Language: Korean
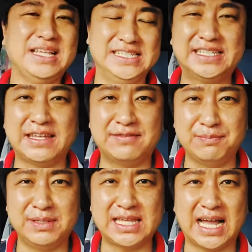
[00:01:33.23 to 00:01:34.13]

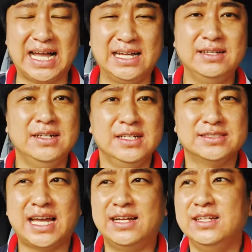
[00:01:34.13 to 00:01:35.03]
있겠습니다
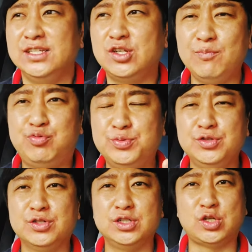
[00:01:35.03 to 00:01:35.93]
자 이런
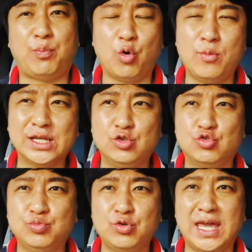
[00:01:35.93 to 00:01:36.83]
부분들은 저 보호망이
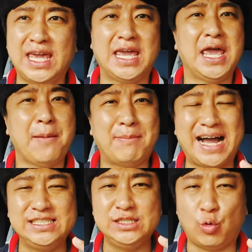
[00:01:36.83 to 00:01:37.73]
유튜브에
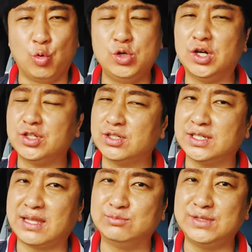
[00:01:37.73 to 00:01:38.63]
많이
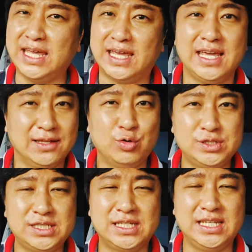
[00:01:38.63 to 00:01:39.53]
올려드렸기 때문에
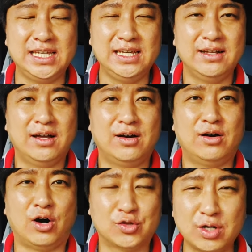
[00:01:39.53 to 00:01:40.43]
솔직히
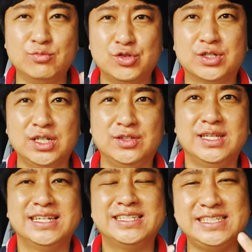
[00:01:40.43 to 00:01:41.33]
어, 어떤 분들은
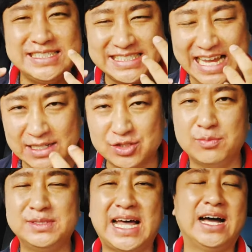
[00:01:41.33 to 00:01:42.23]
큰
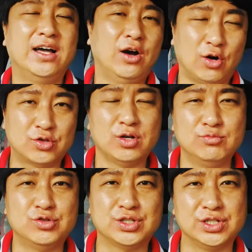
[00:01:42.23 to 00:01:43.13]
장점이다
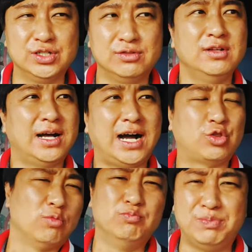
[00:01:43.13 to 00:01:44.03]
어떤 분들은 아
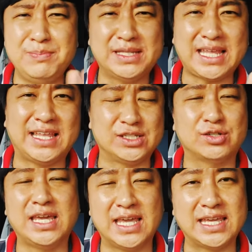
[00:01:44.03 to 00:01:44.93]
너무 밋밋하다
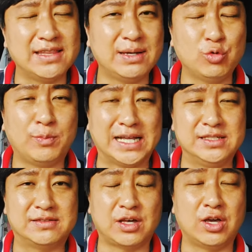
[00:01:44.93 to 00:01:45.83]
이렇게 얘기한 사람도
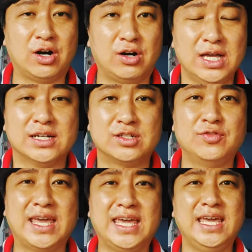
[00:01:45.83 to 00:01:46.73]
많이 있어요
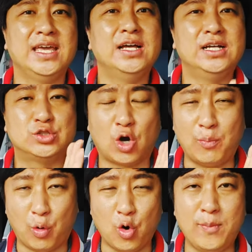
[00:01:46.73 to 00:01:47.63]
그런데 저
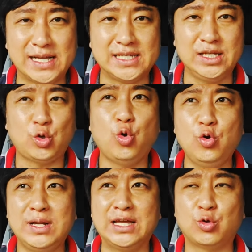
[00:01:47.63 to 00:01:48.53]
보호망이
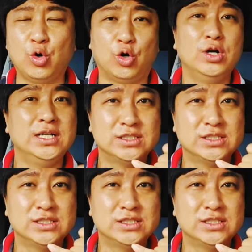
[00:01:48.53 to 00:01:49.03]
토요일날도